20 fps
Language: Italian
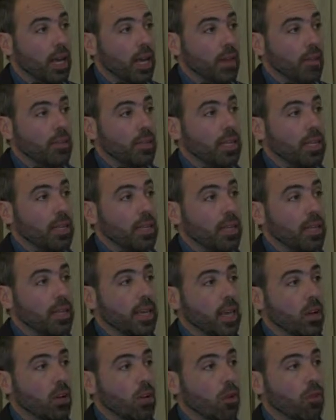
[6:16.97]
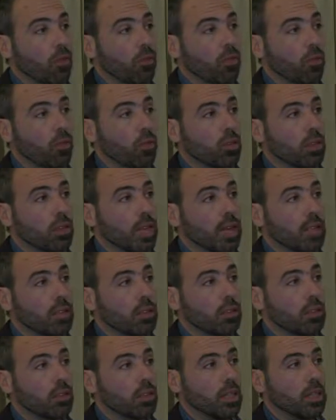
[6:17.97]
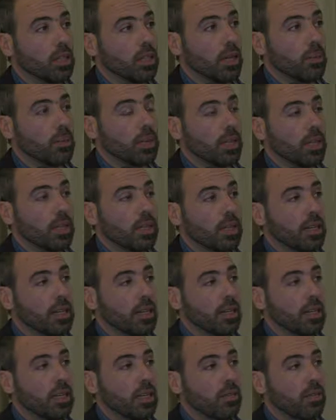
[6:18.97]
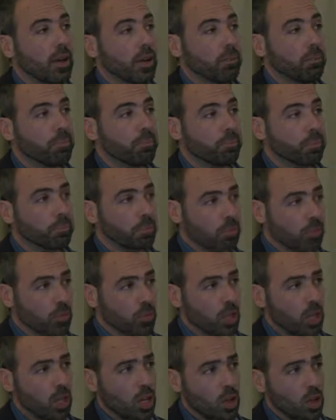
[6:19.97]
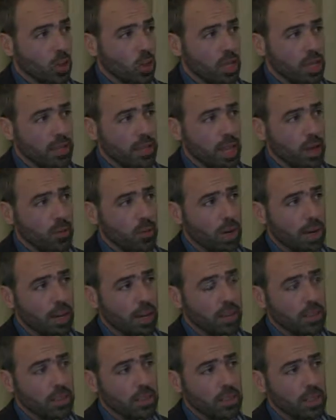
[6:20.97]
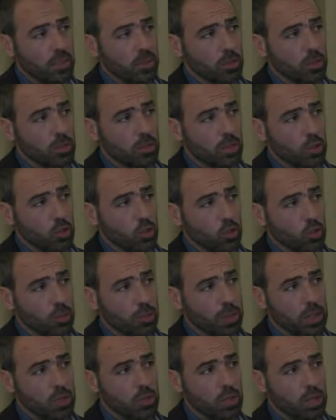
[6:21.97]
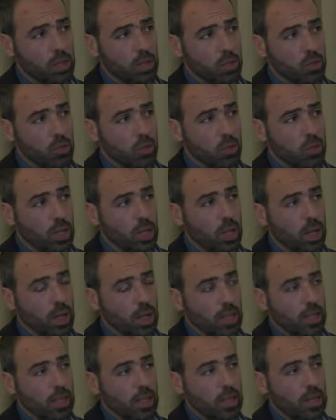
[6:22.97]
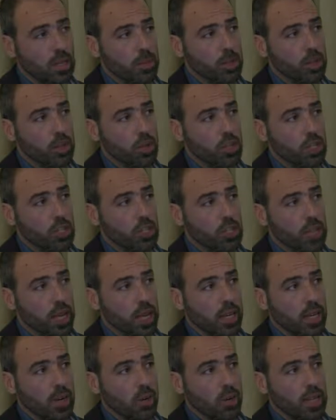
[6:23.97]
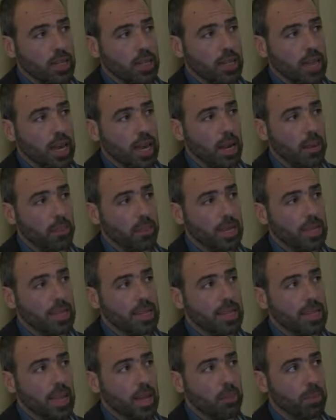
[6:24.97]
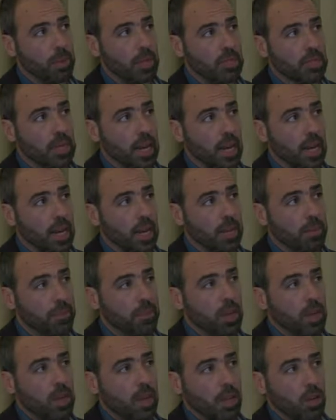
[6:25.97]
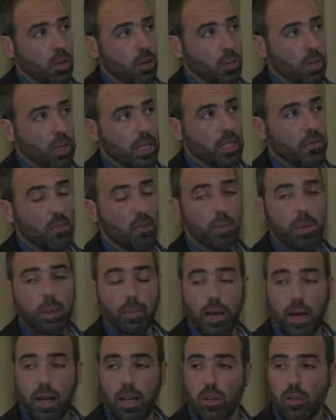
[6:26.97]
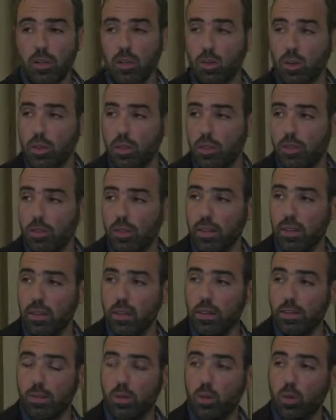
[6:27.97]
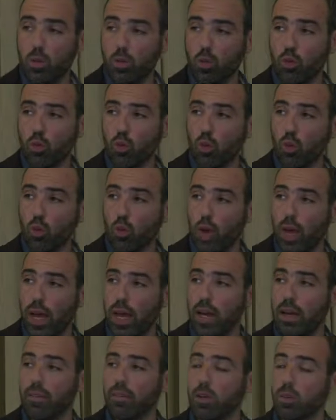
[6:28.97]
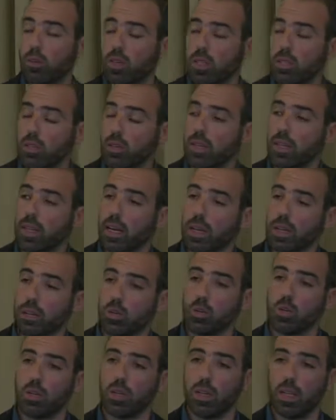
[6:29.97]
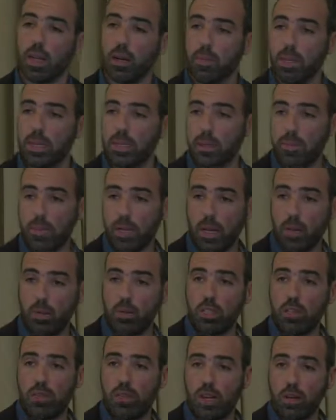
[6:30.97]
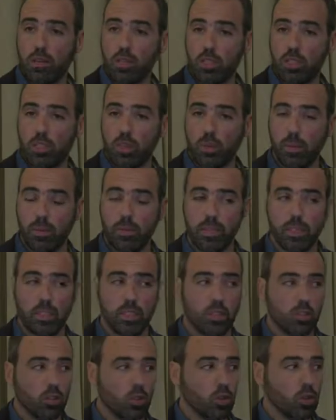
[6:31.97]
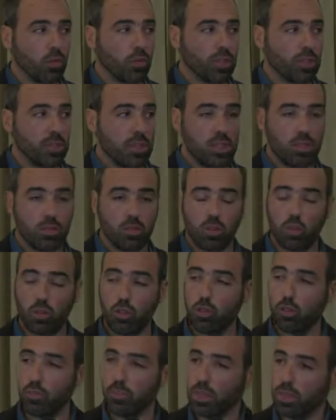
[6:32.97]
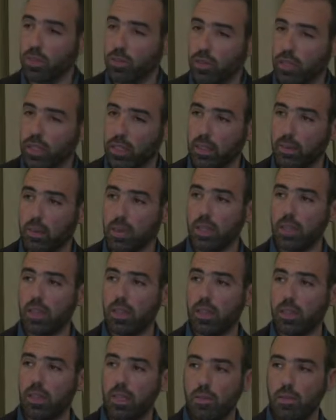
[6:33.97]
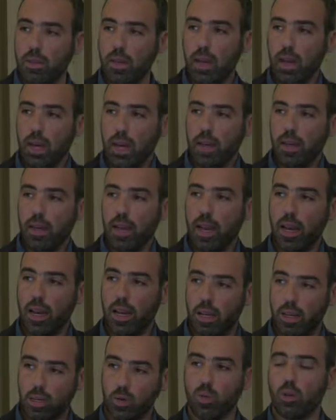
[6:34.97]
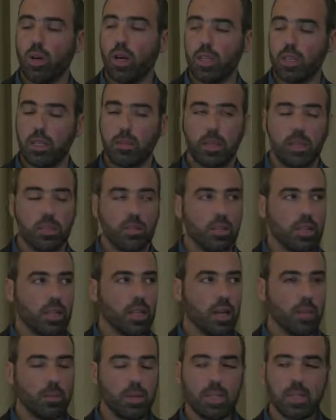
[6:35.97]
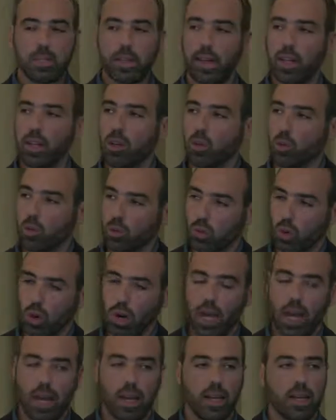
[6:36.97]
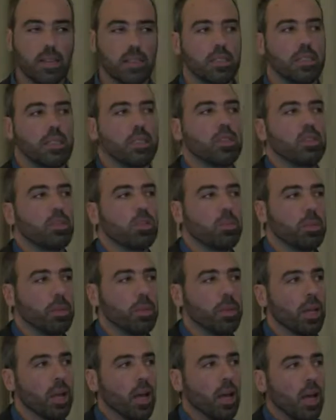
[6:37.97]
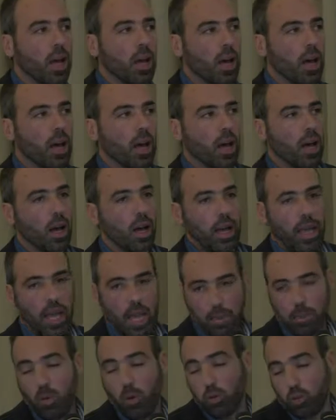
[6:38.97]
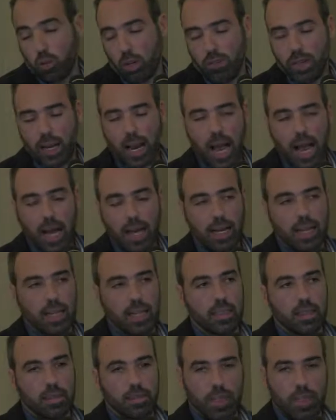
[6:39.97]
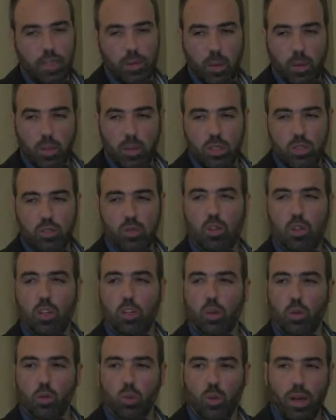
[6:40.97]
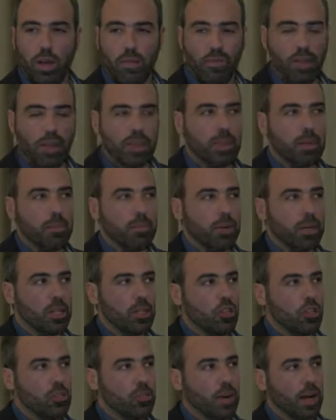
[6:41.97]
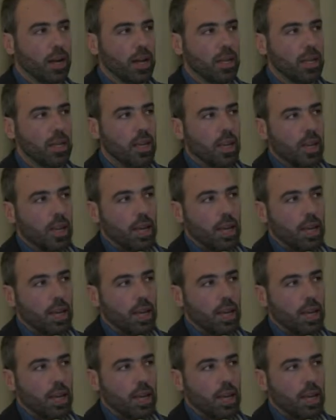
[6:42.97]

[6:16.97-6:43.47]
E vedete che confrontata con la terapia alternativa, questa è una, diciamo, si vedono spesso negli studi degli inibitori di JAK. Questa è la milza al basale. L'obiettivo primario di, questi, di, di, questo studio era la valutazione della riduzione della milza, perché questi farmaci, come vi diceva il dottor Festini, sono specificatamente attivi nel ridurre le dimensioni della milza e nel controllare i sintomi eh, e possono avere anche altri effetti, ma questi sono i loro due effetti principali.